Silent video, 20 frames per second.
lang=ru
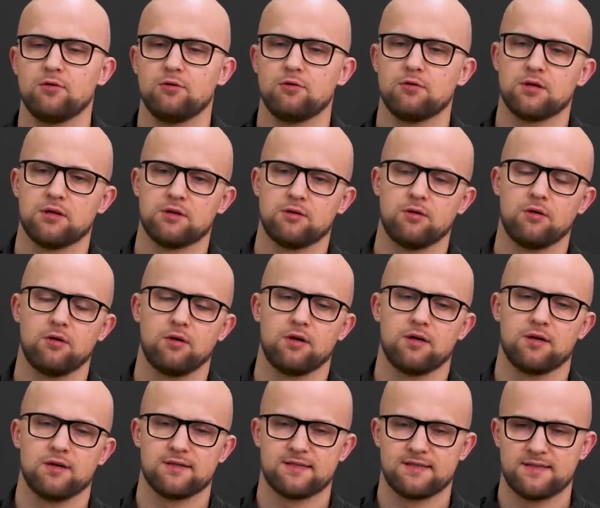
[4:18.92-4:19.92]
у
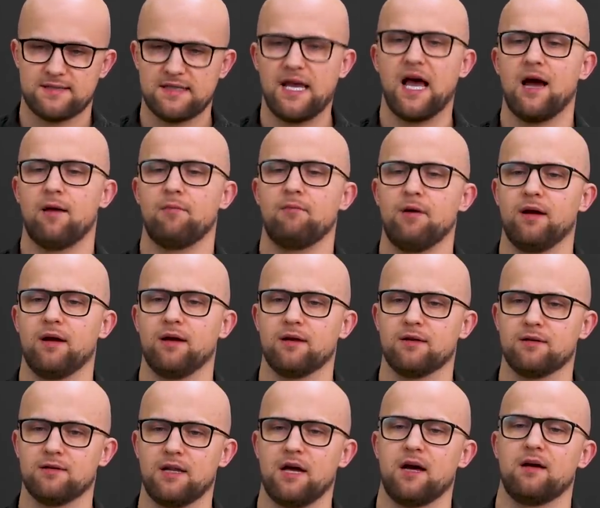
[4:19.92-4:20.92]
которых самая
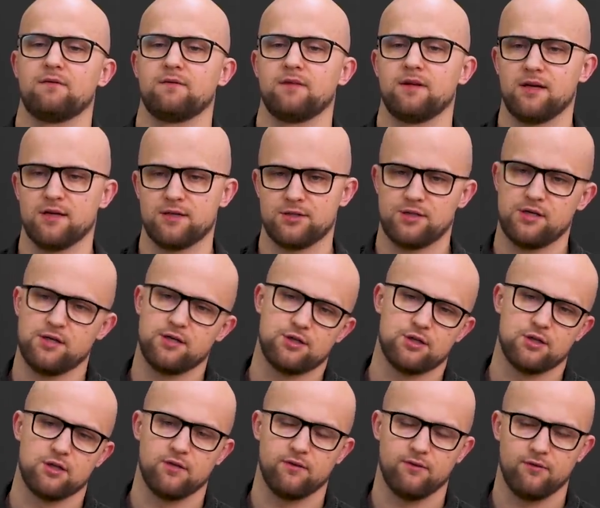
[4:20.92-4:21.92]
главная
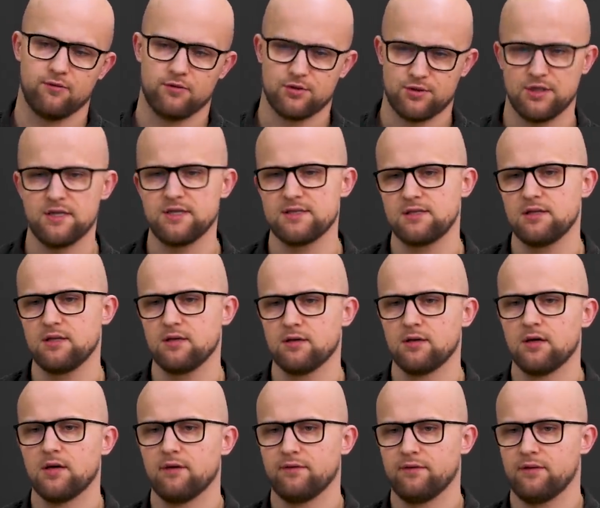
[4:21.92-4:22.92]
женщина в его жизни,
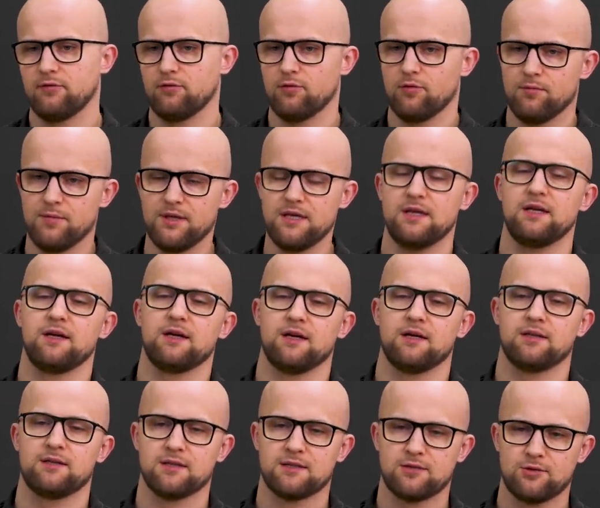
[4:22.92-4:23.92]
в его мире,
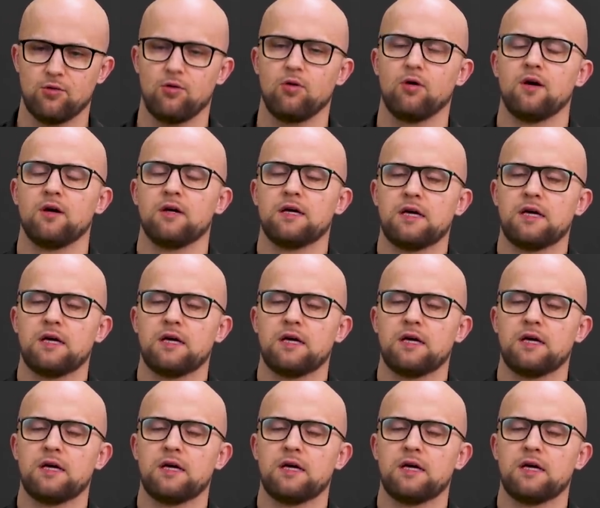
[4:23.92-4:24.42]
это кто?